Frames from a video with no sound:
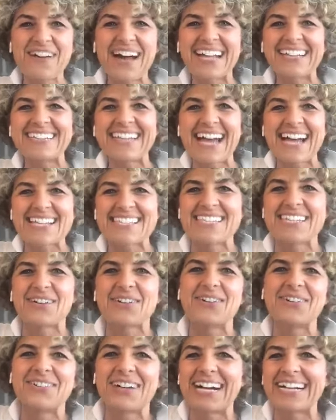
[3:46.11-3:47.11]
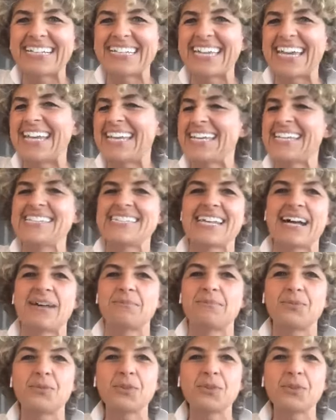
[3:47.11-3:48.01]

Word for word: Fantastico, anche Elisa.